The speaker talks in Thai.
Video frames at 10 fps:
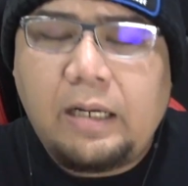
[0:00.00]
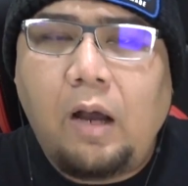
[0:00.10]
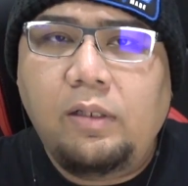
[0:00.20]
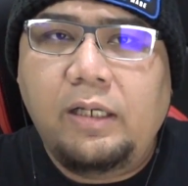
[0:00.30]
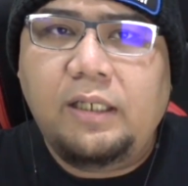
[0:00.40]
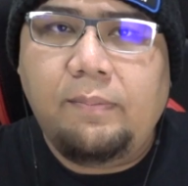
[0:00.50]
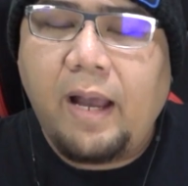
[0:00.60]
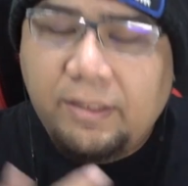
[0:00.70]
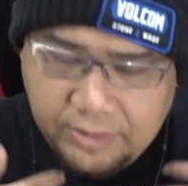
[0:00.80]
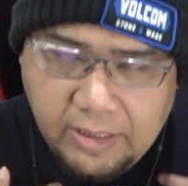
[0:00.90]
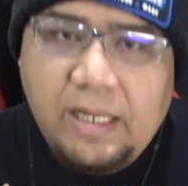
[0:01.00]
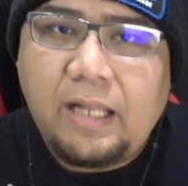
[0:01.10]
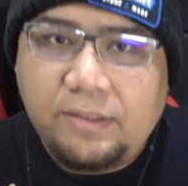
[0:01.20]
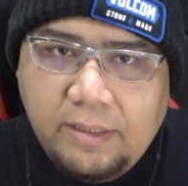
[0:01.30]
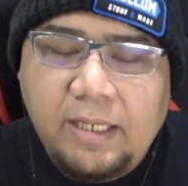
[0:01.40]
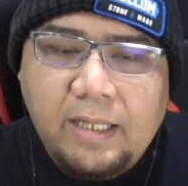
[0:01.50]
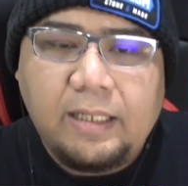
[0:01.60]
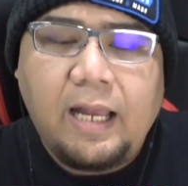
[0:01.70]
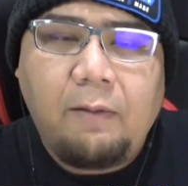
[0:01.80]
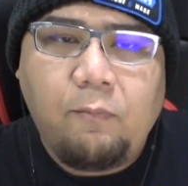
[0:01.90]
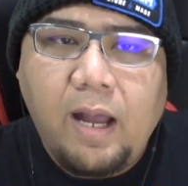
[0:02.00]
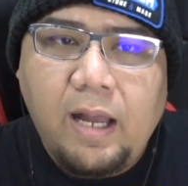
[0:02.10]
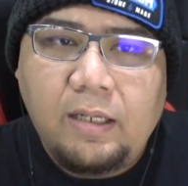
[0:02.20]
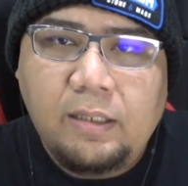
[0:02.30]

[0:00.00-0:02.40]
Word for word: เข้าเรื่องจริงบ้างซีเรียสซีเรียสนะครับว่า